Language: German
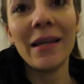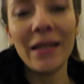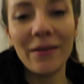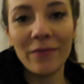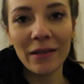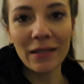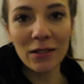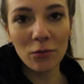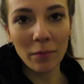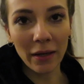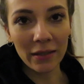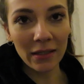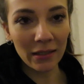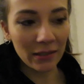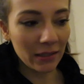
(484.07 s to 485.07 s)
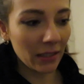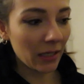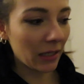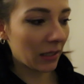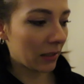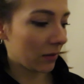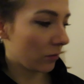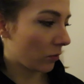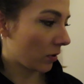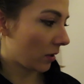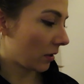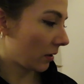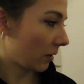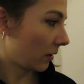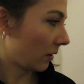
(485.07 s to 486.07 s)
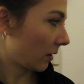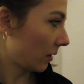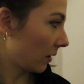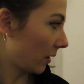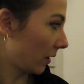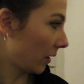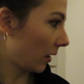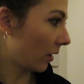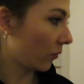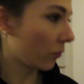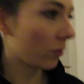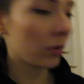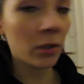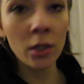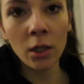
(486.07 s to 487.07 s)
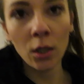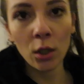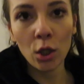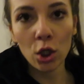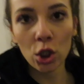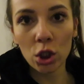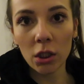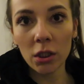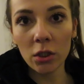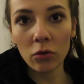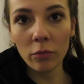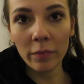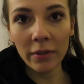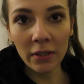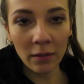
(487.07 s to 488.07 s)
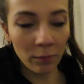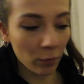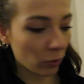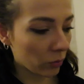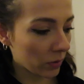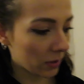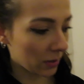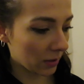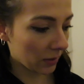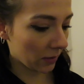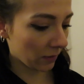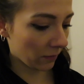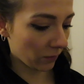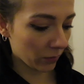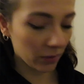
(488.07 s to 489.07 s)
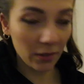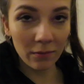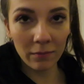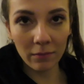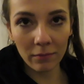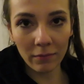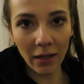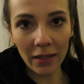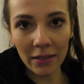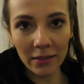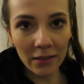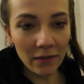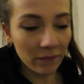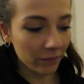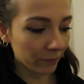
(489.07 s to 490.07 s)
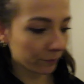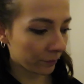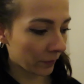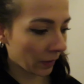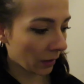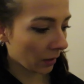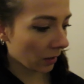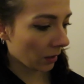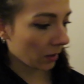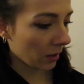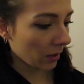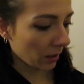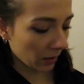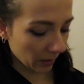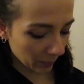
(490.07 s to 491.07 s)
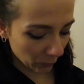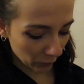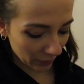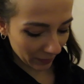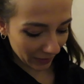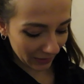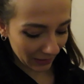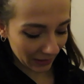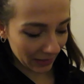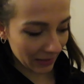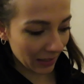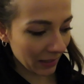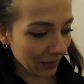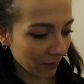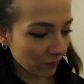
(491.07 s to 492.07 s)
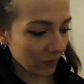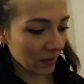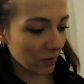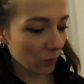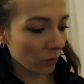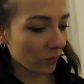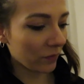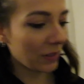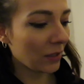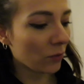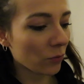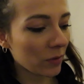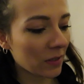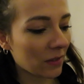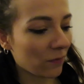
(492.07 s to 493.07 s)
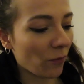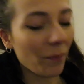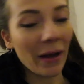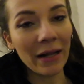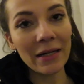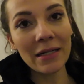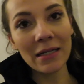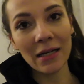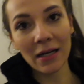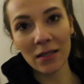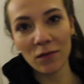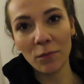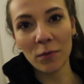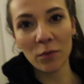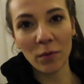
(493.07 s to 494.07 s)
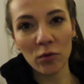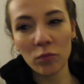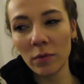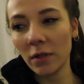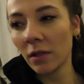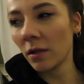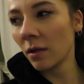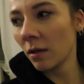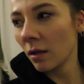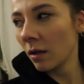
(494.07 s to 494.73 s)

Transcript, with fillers: Event zum anderen tingle oder keine Ahnung, ständig nur Bilder poste von den Malediven. Aber ich muss aber ganz ehrlich sagen, ich finde so Videos vom Alltag, also wie zum Beispiel,